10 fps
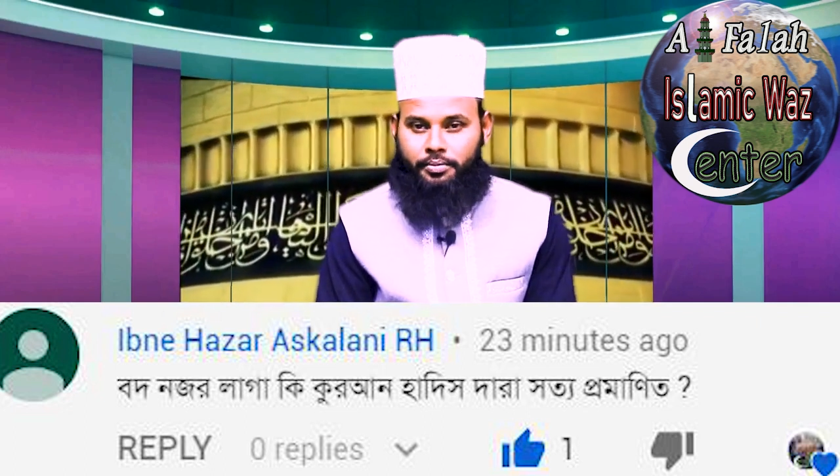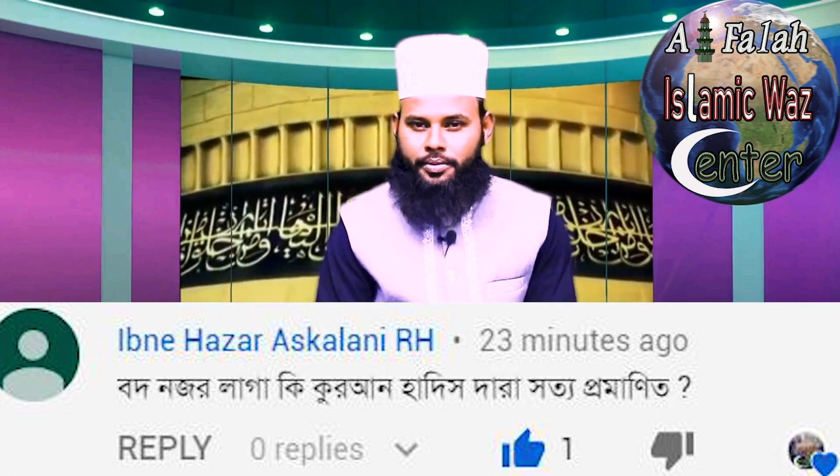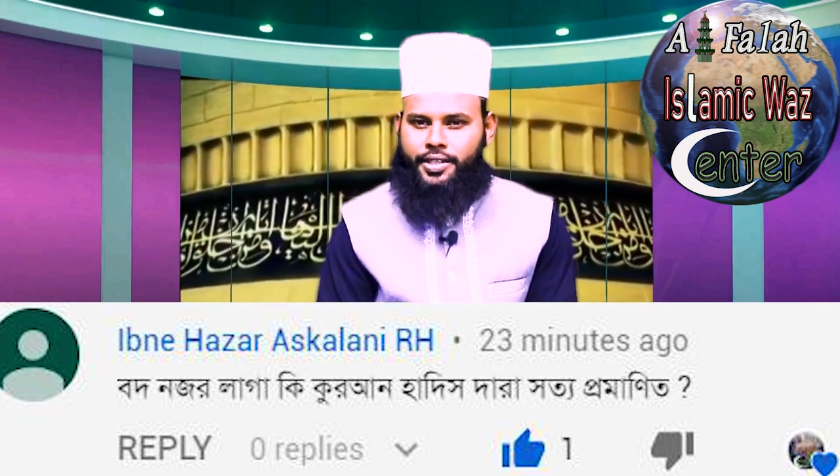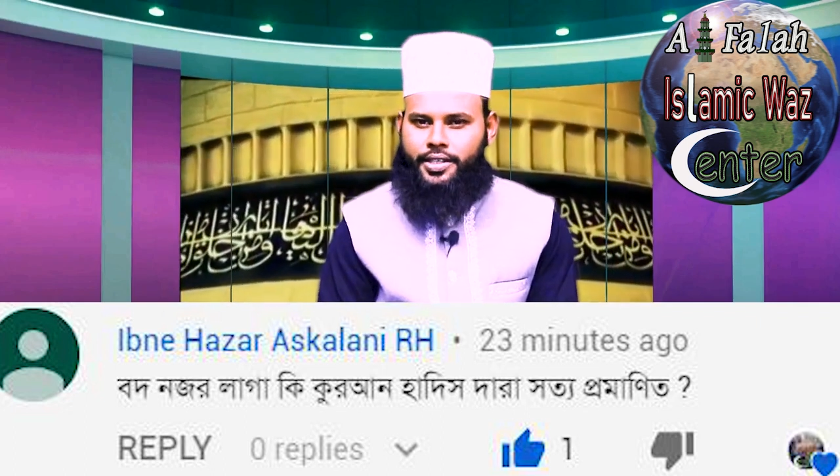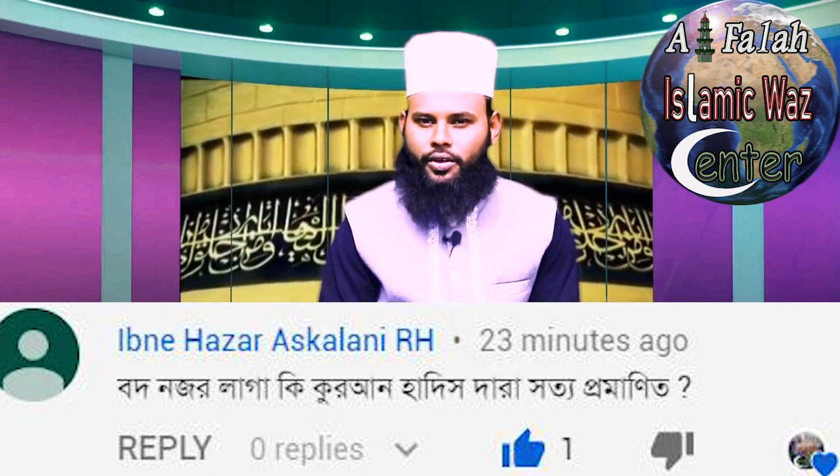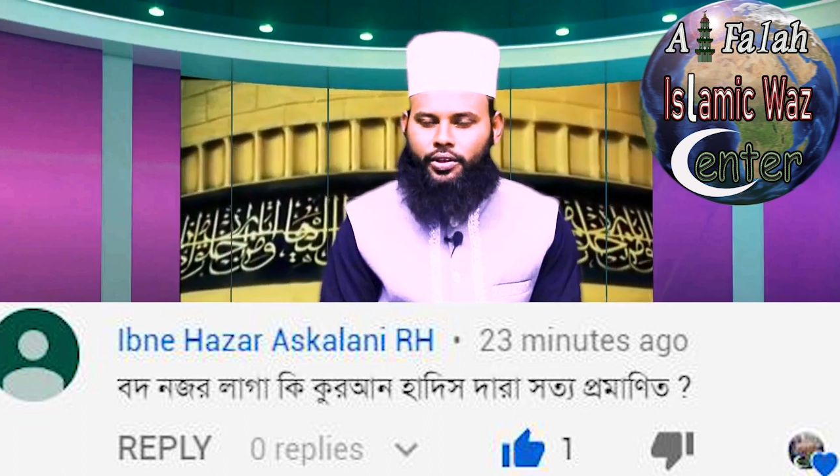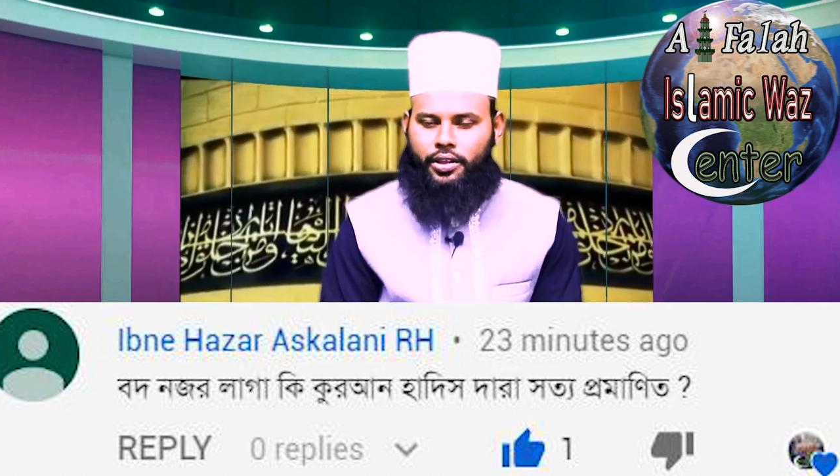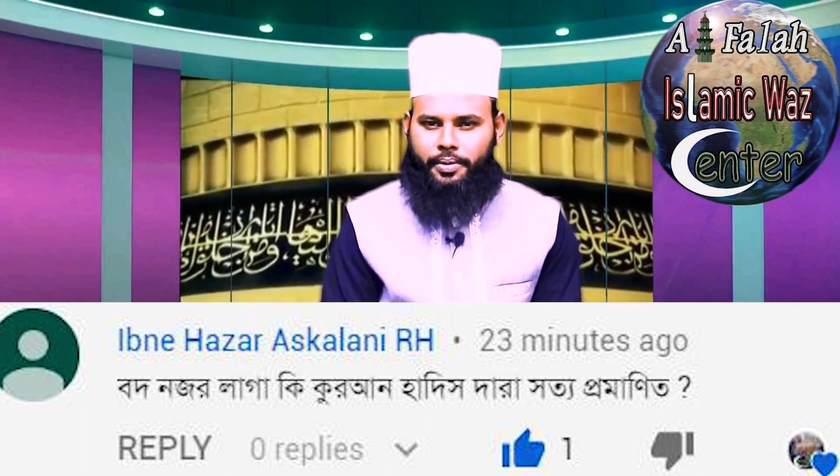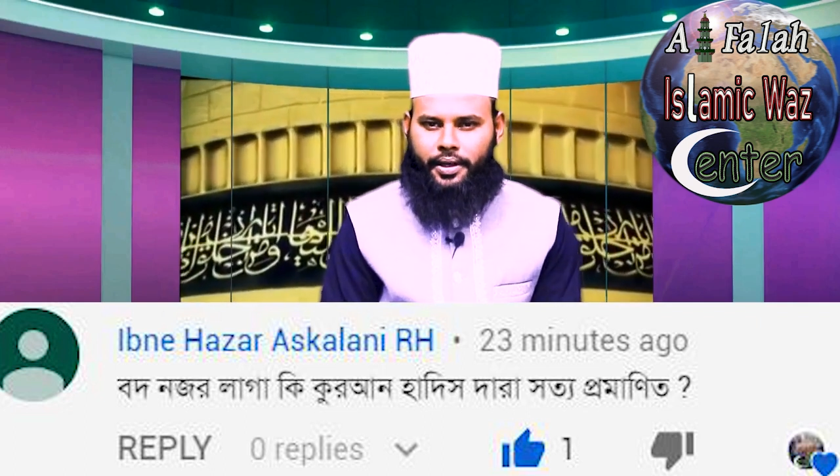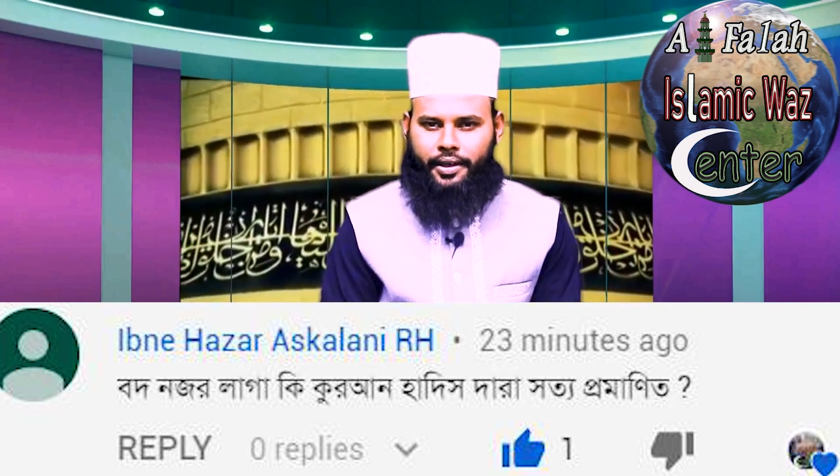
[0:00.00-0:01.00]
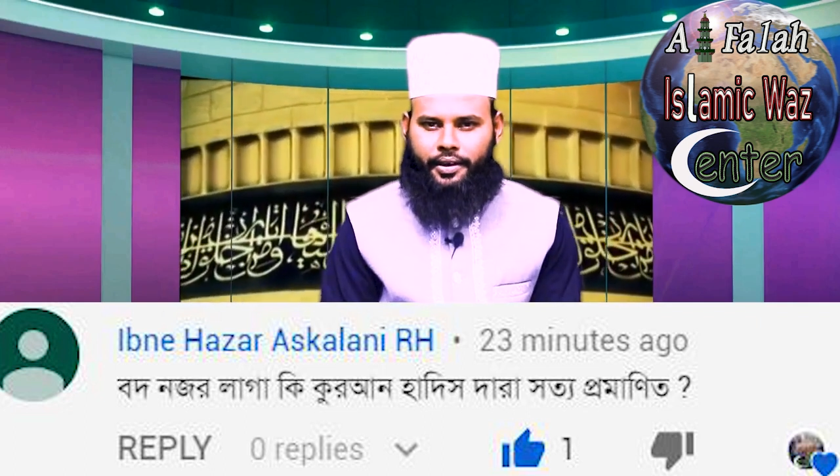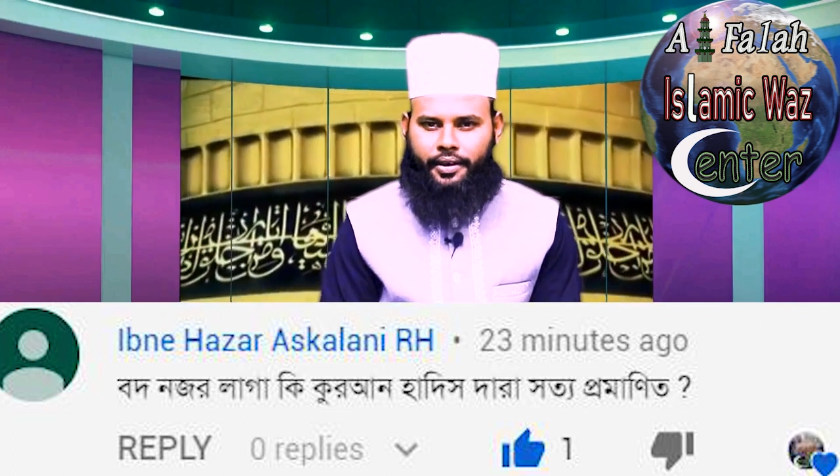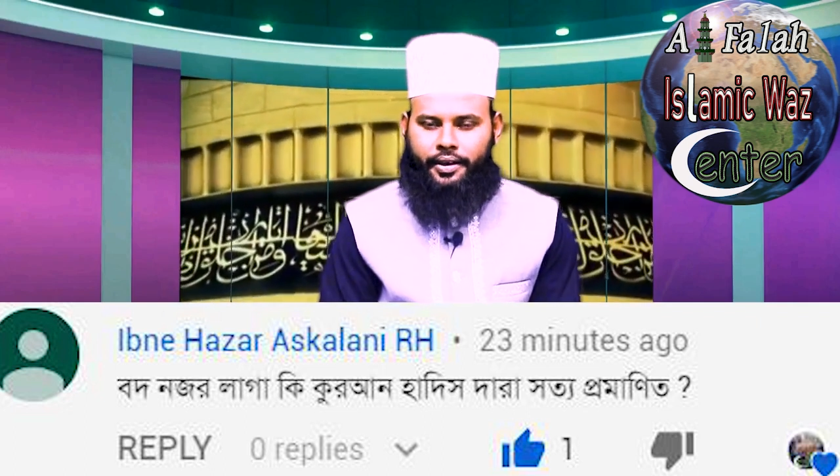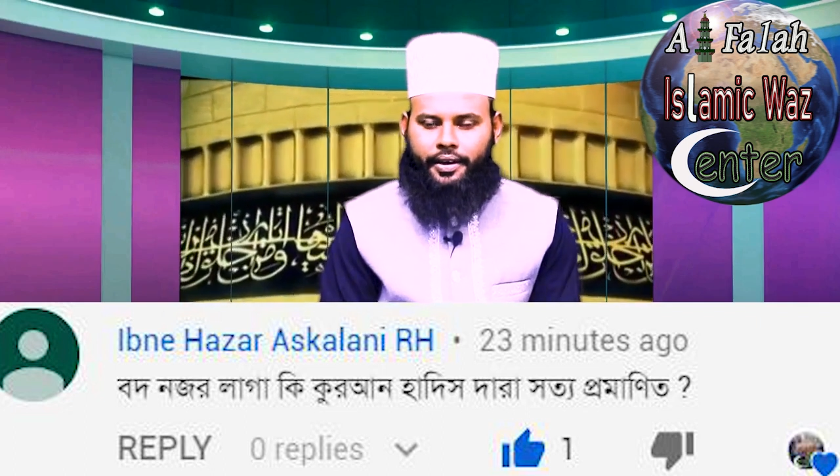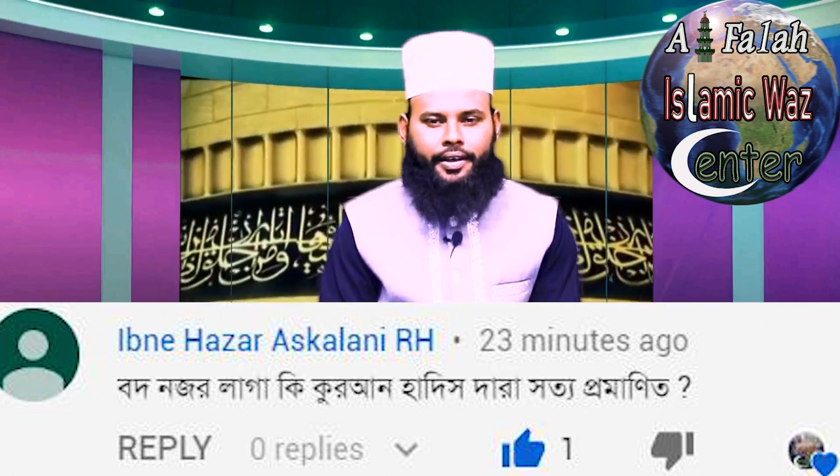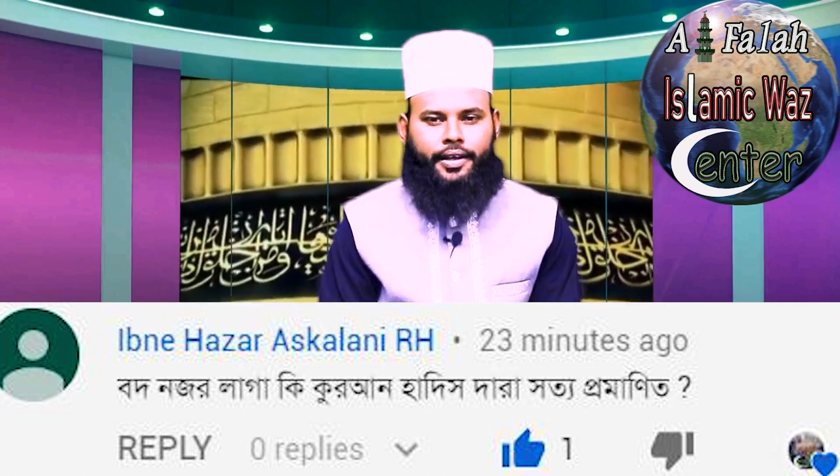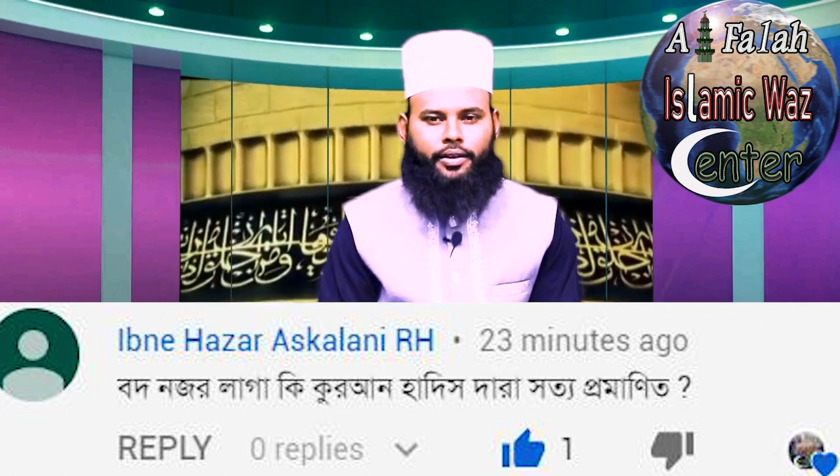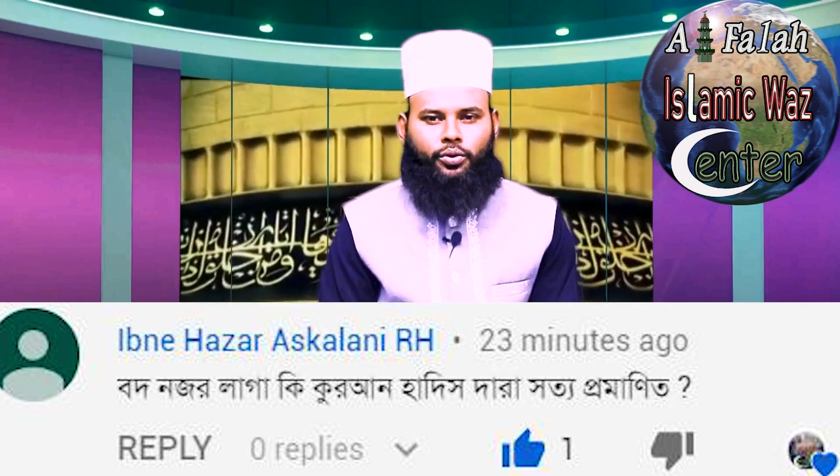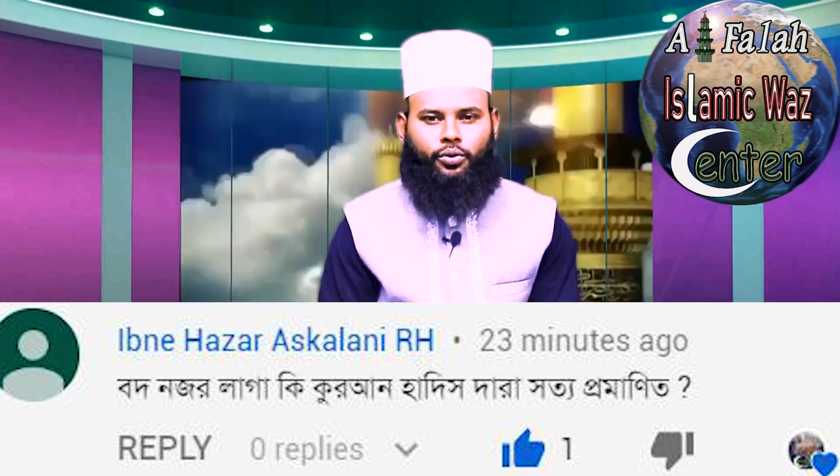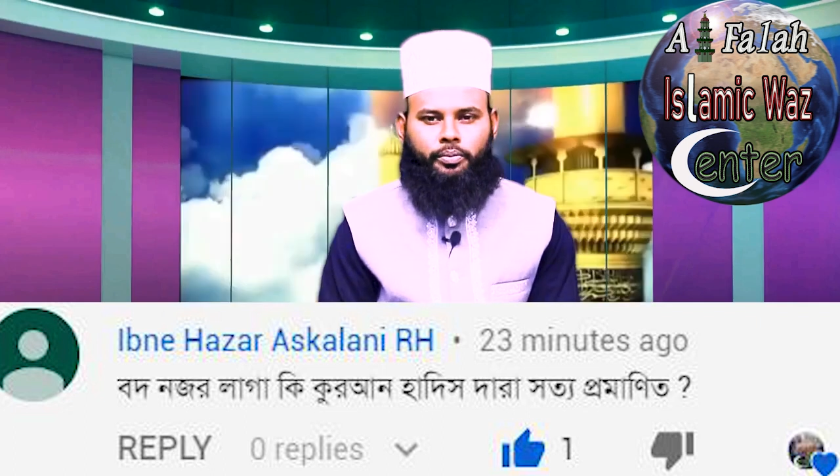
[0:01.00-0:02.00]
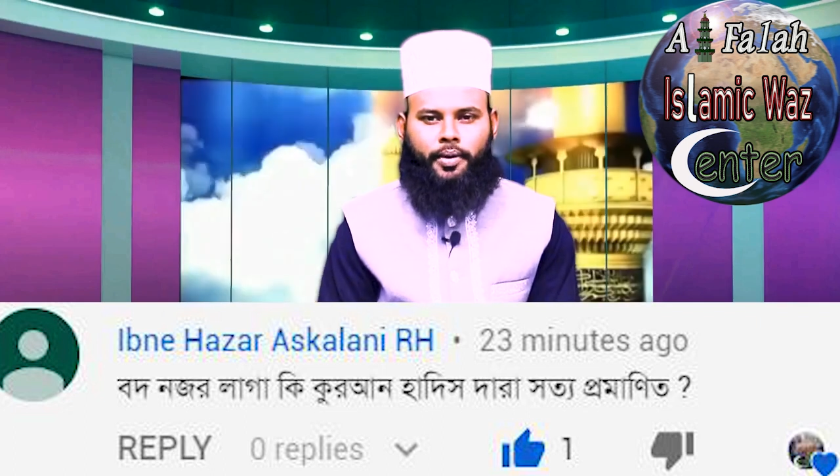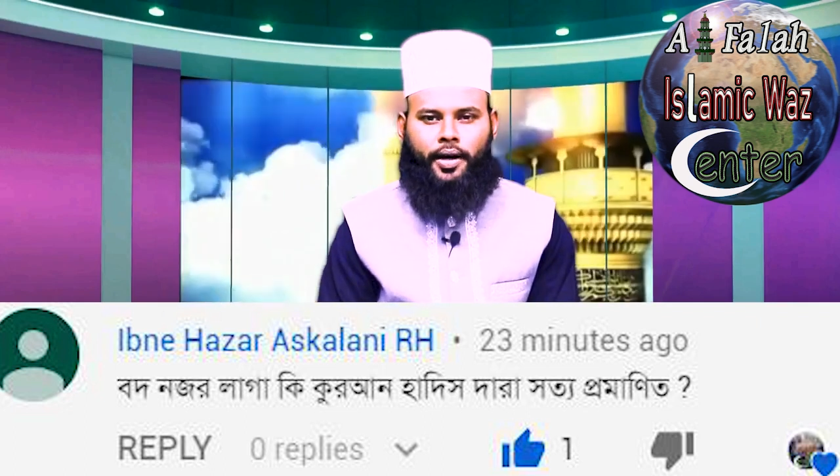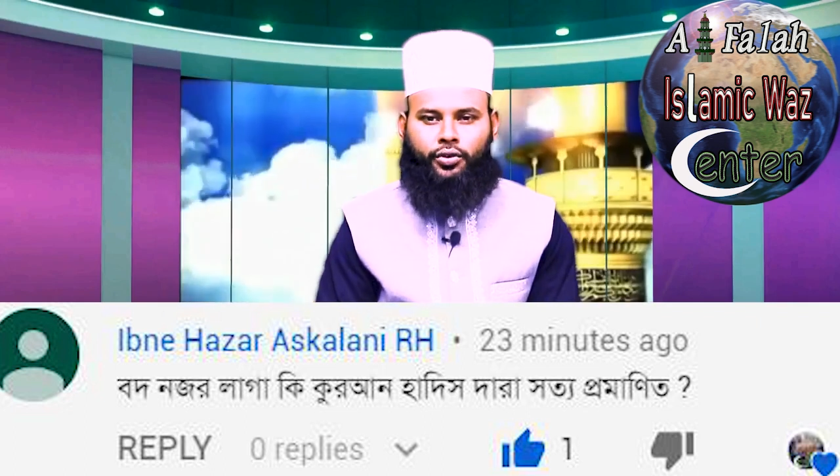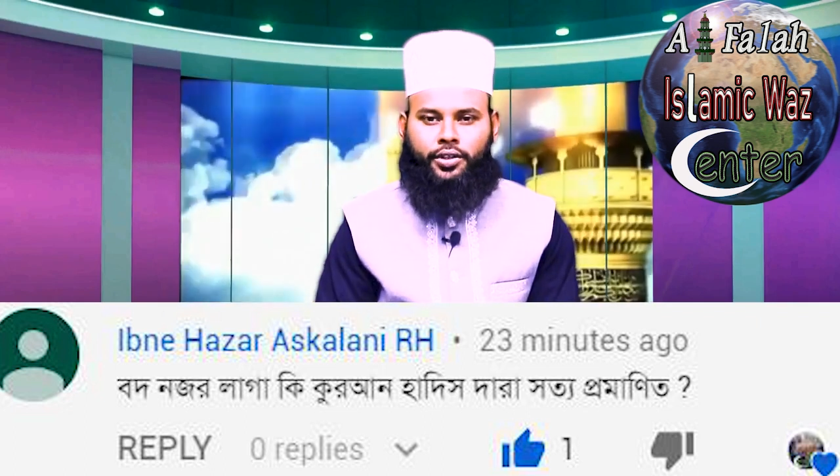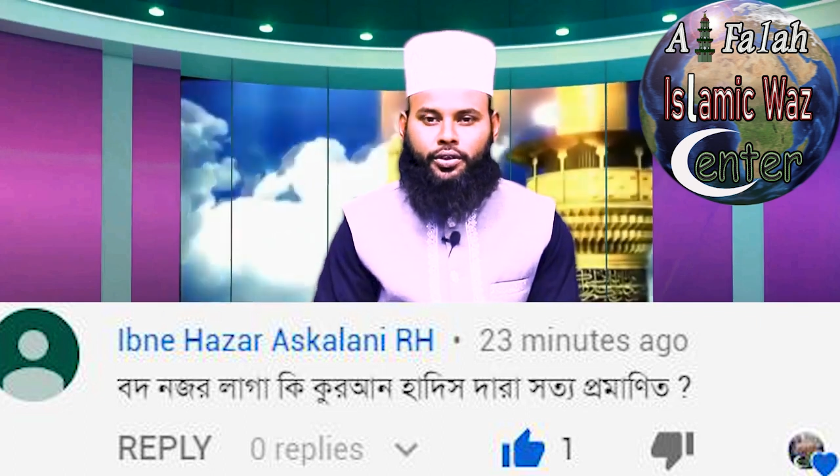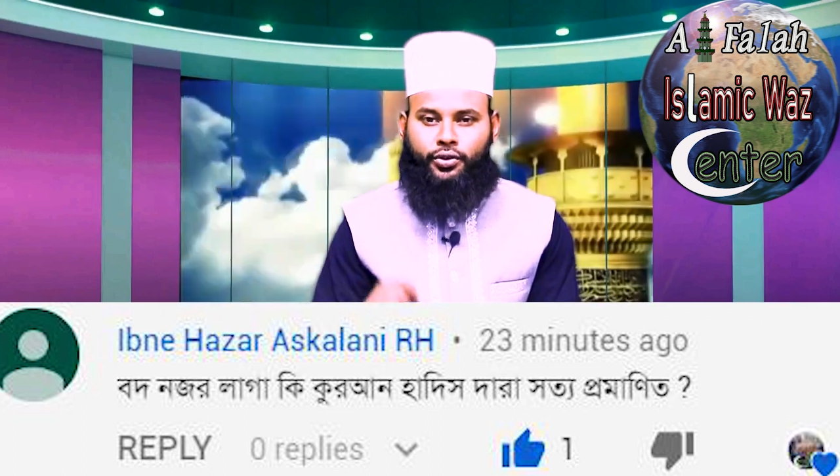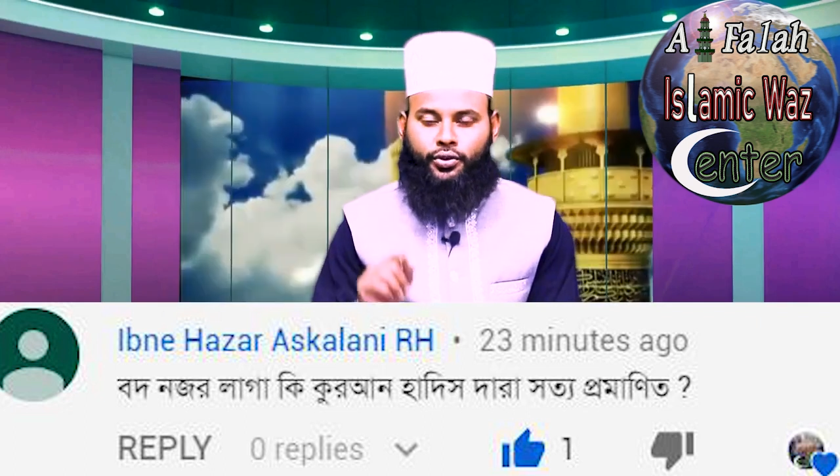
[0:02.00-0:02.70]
মিস্টেক হতে পারে কিন্তু মানুষের